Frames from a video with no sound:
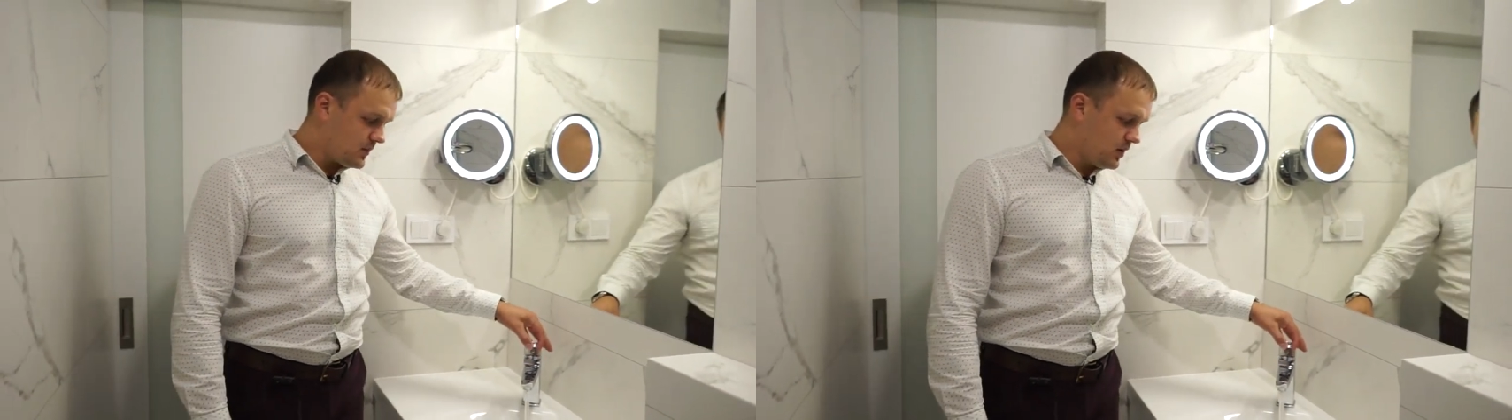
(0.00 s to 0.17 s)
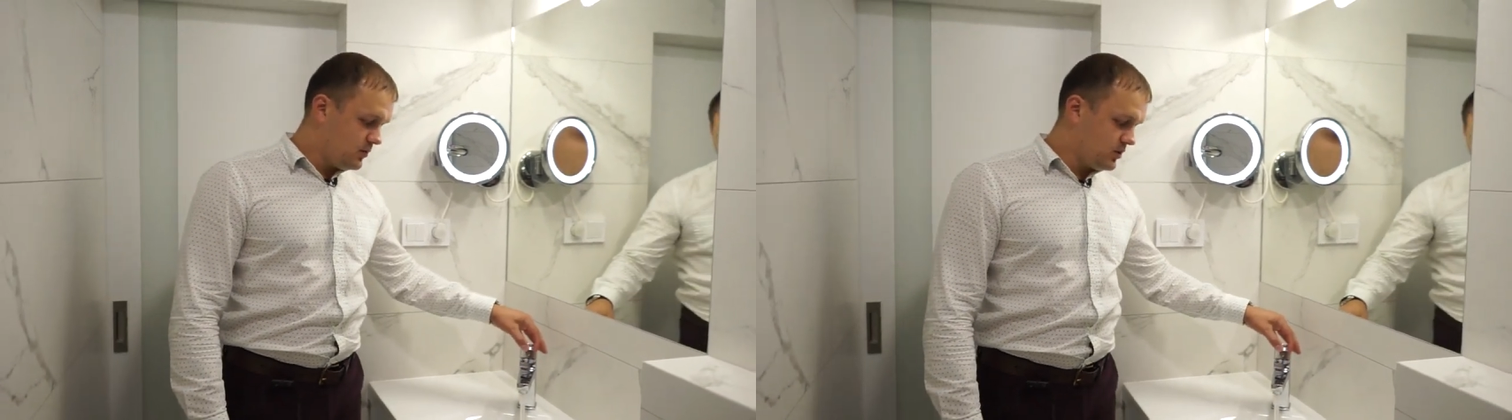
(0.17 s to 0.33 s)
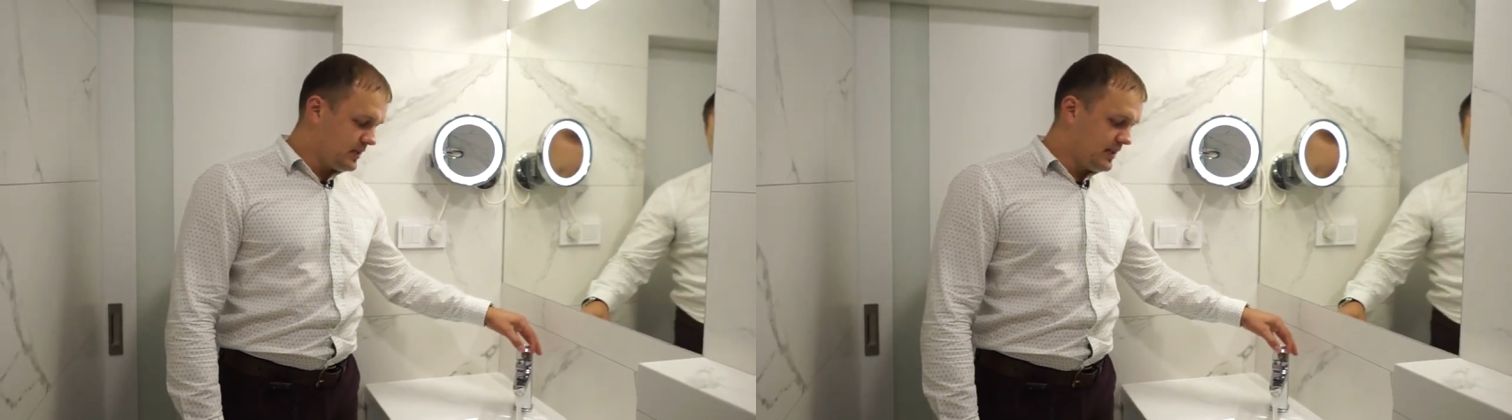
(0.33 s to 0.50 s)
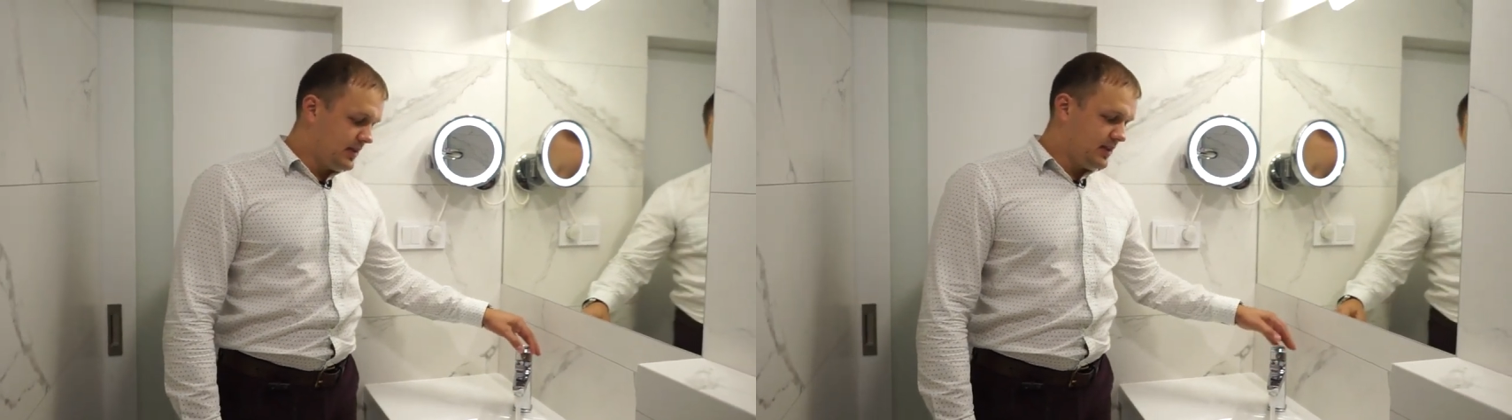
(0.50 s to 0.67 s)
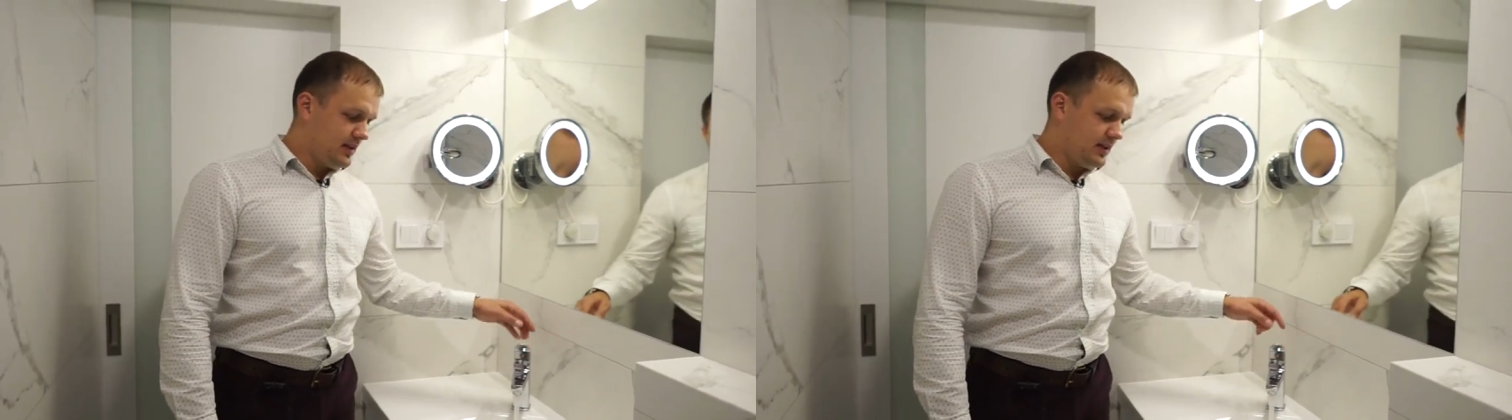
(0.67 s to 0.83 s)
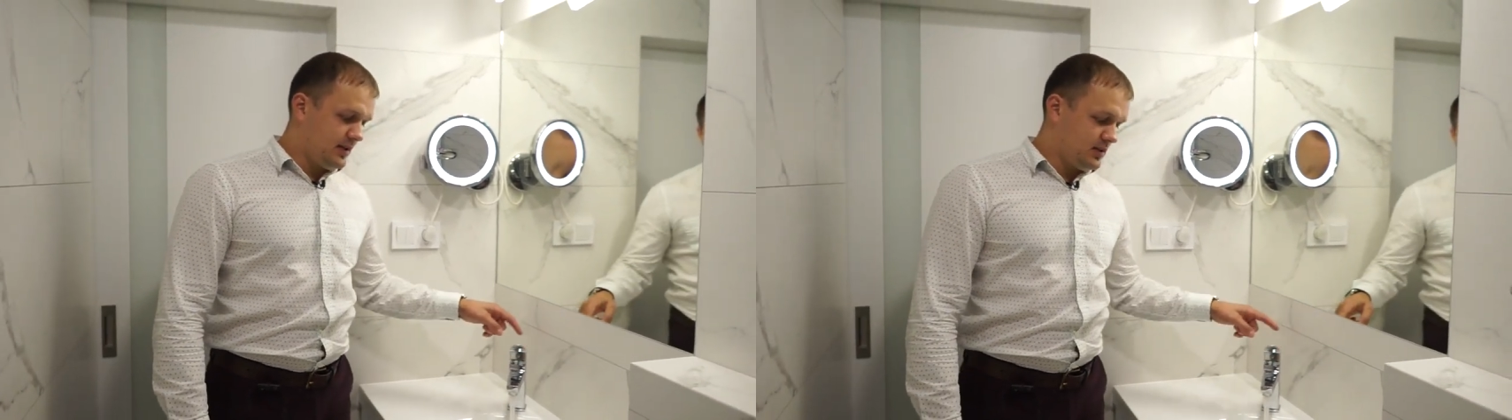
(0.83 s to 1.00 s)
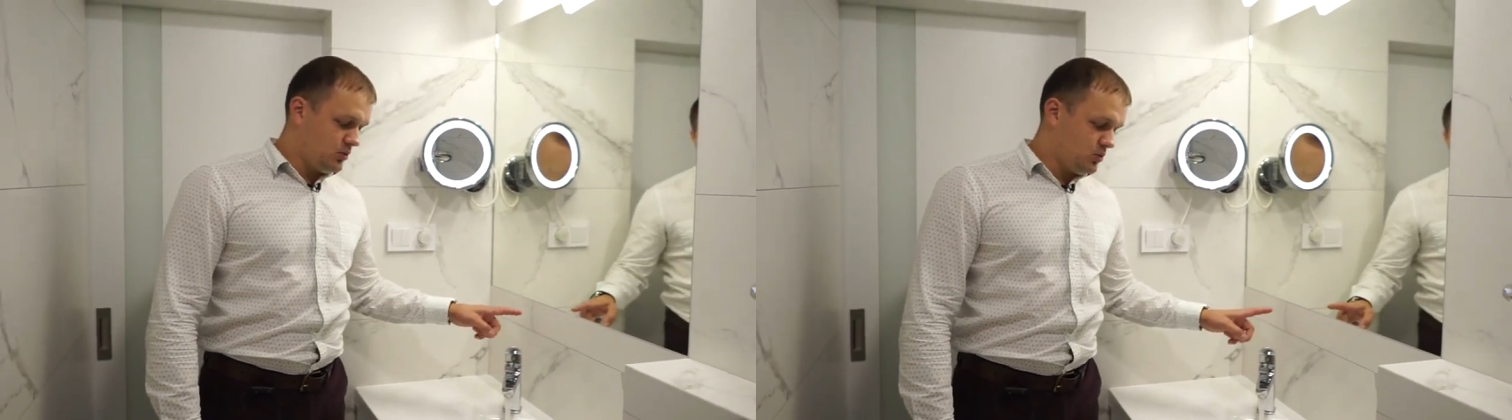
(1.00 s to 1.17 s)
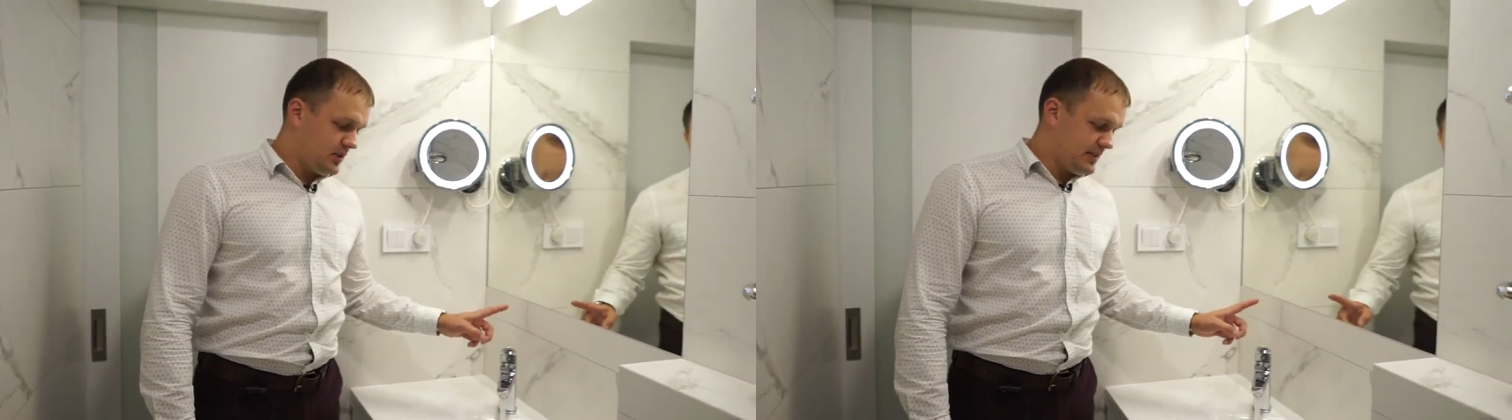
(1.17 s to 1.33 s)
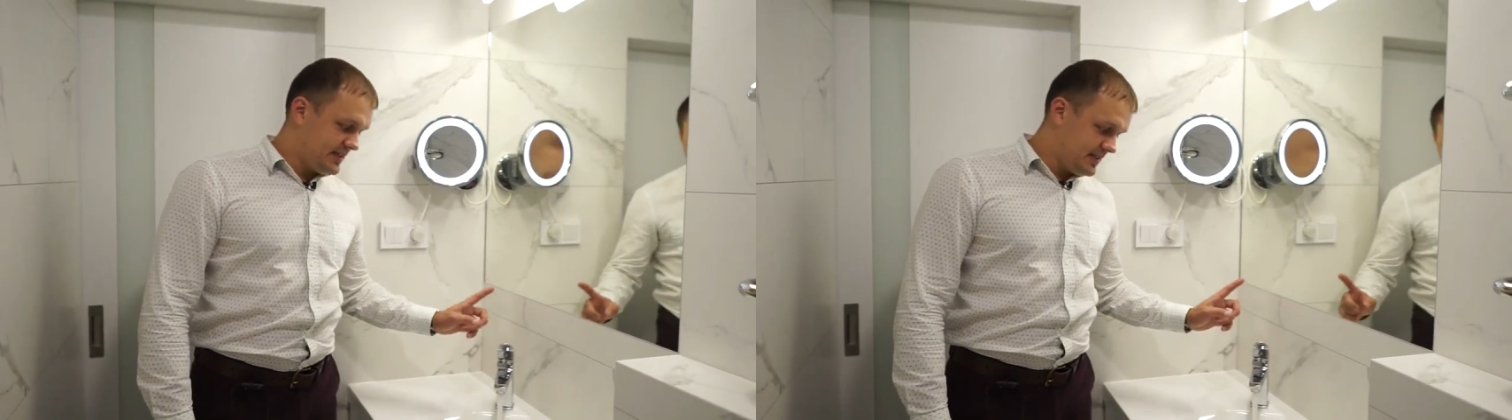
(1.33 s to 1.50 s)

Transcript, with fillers: Вот. Так как у нас